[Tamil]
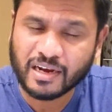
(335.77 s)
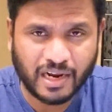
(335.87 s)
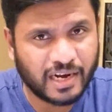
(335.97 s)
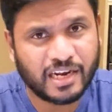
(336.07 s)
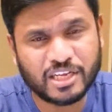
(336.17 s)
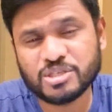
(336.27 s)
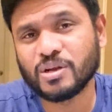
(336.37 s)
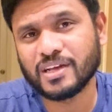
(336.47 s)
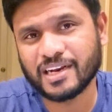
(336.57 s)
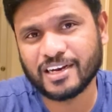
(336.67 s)
நான் என்ன
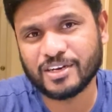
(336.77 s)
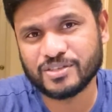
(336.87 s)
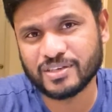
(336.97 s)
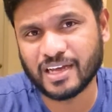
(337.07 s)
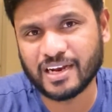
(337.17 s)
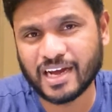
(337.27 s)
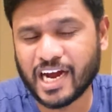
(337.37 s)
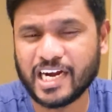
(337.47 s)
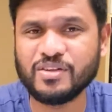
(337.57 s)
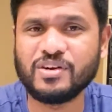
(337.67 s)
சொல்கிறேன் என்று சொன்னால்
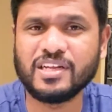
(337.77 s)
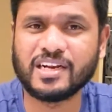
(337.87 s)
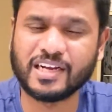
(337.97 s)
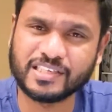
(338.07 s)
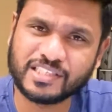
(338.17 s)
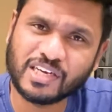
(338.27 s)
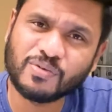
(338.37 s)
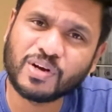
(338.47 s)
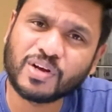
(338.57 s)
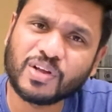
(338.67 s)
ஆண்டவருடைய ரகசிய
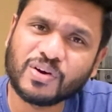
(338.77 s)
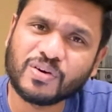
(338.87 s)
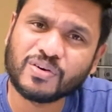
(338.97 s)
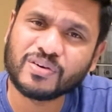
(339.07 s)
வருகையோ